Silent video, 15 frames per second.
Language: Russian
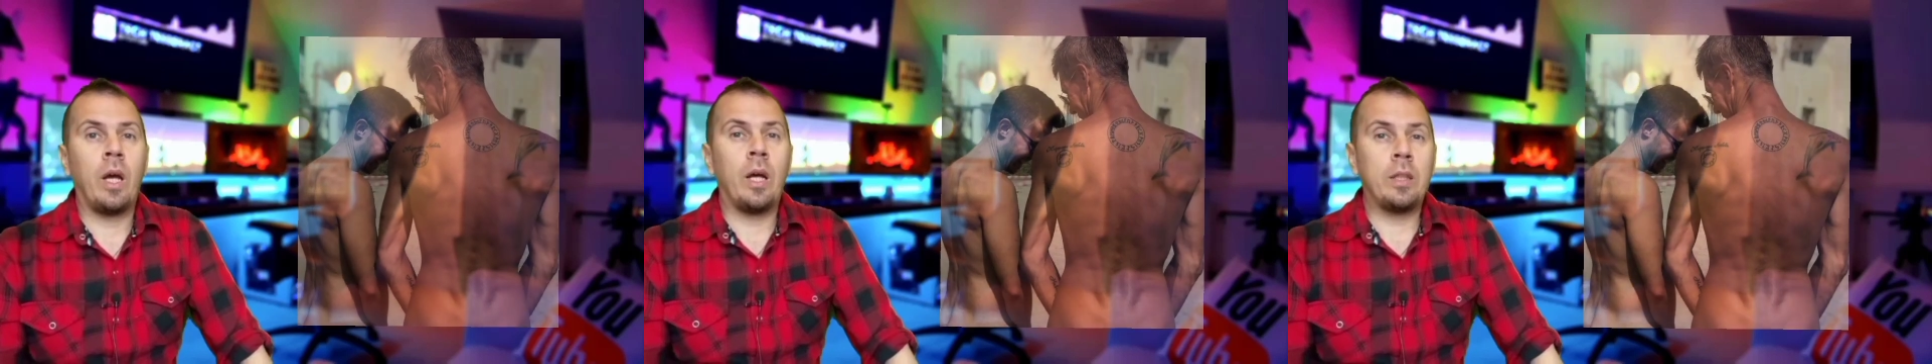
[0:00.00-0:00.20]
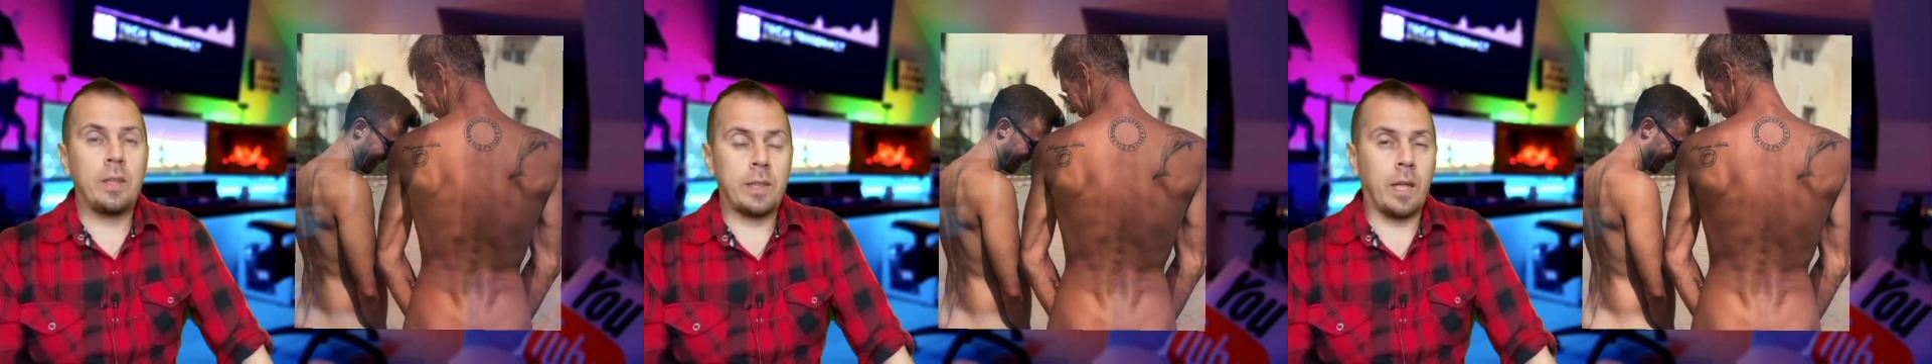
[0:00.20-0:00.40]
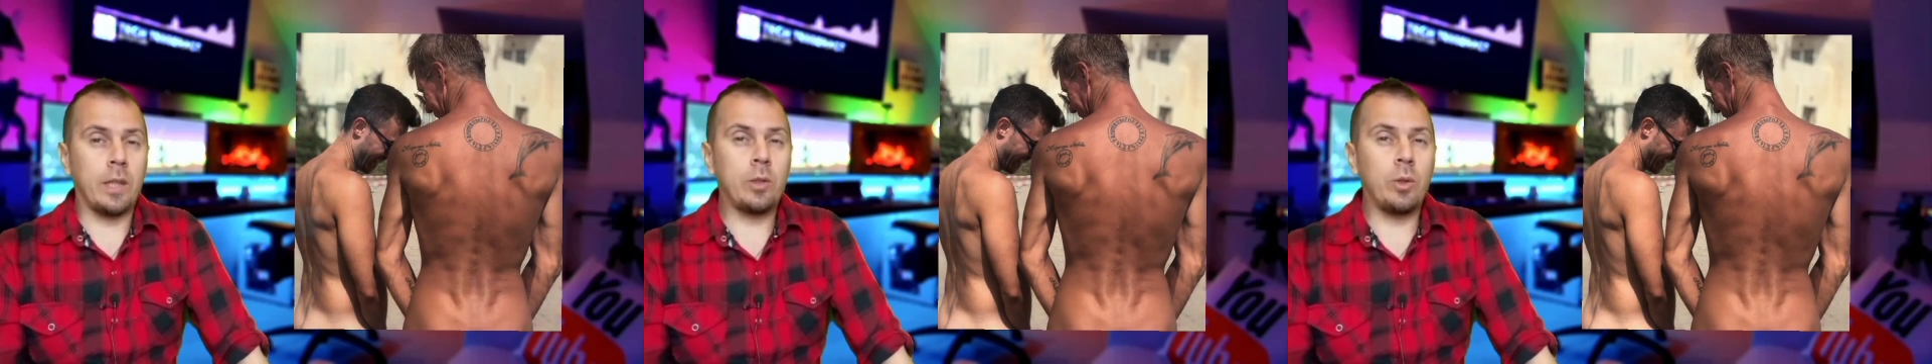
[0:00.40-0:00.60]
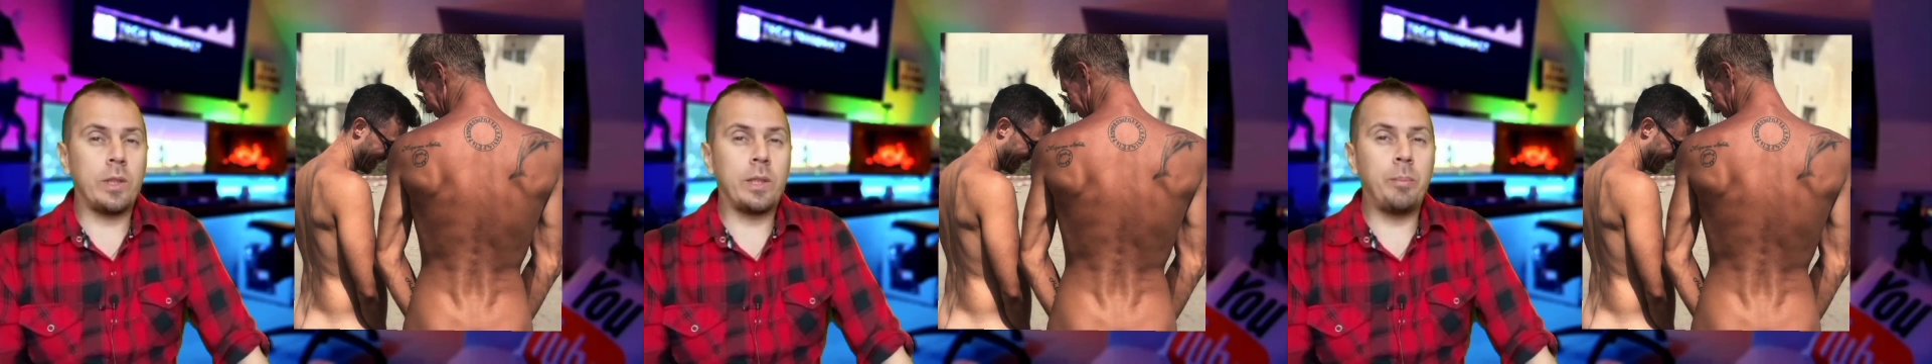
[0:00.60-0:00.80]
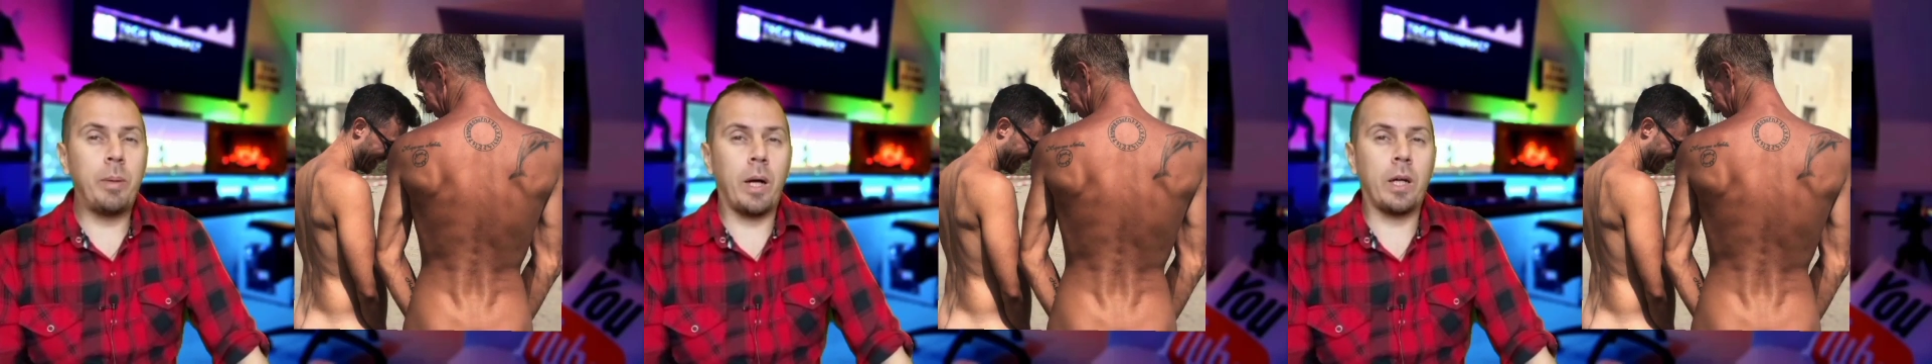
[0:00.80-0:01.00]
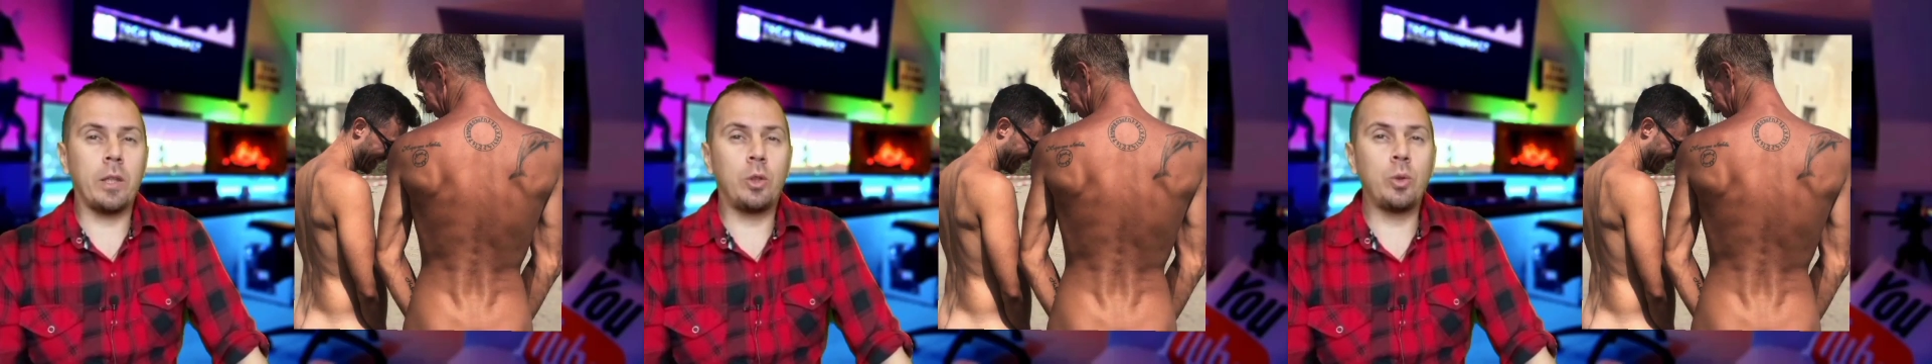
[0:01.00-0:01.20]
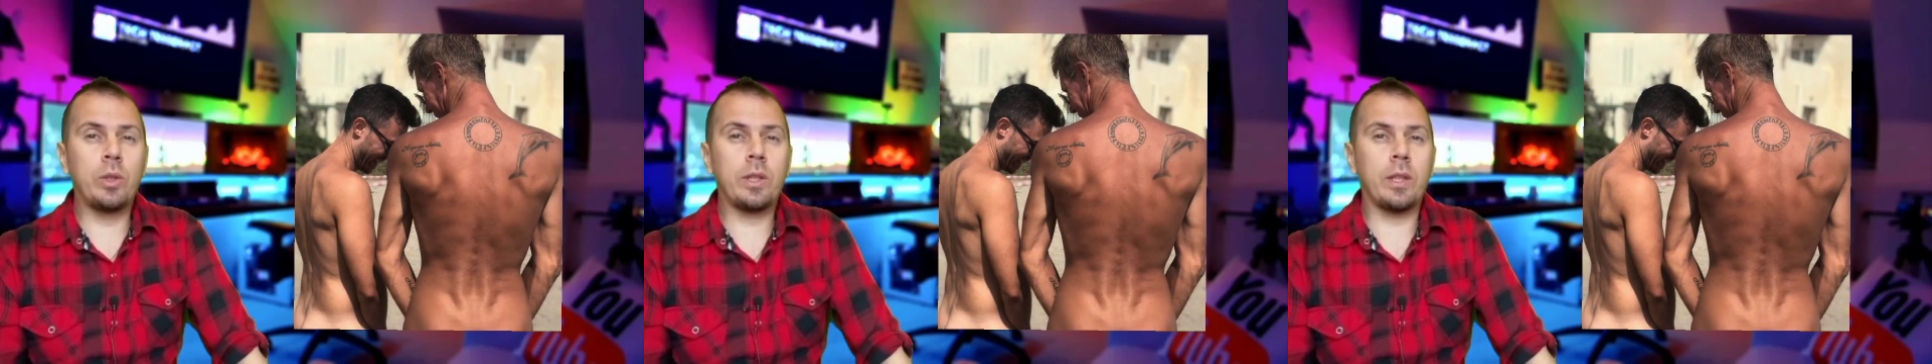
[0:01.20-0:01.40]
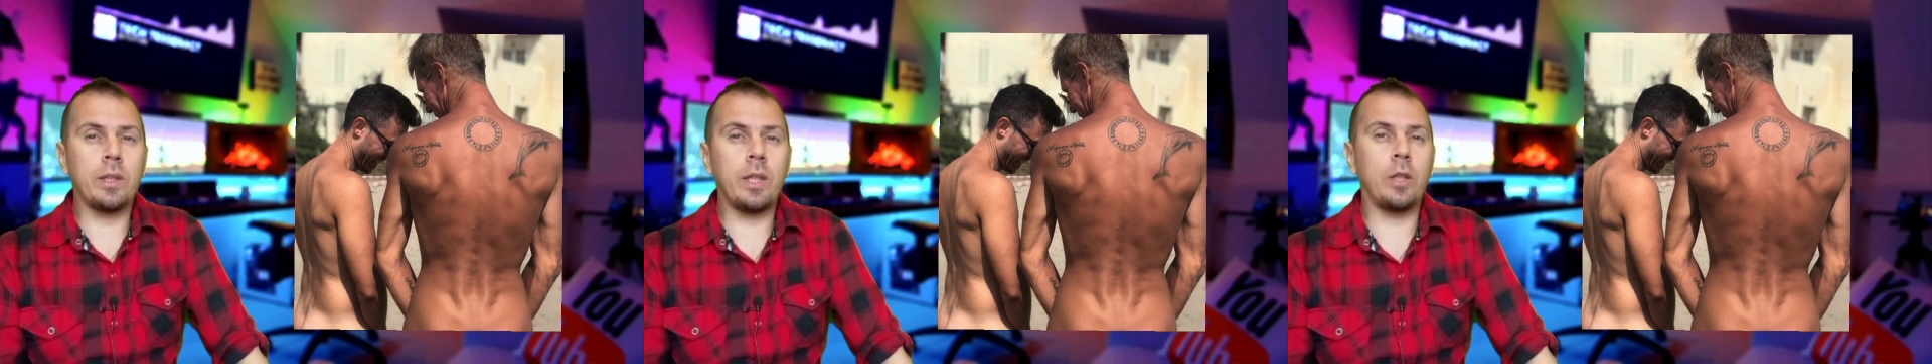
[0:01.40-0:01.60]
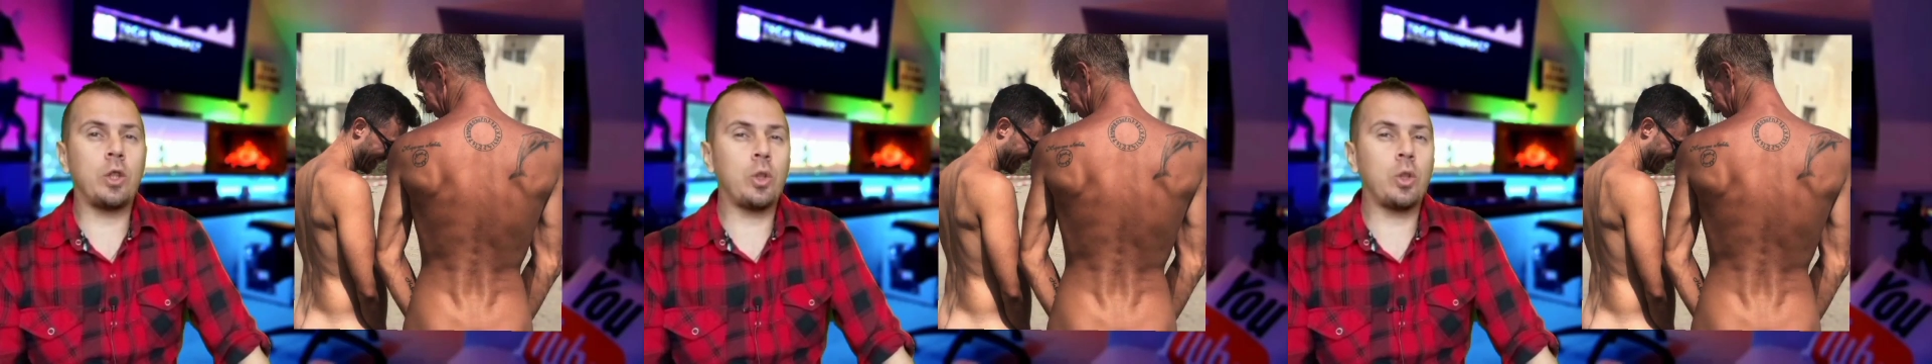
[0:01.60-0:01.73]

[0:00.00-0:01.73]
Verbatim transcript: Сразу от себя хочу сказать,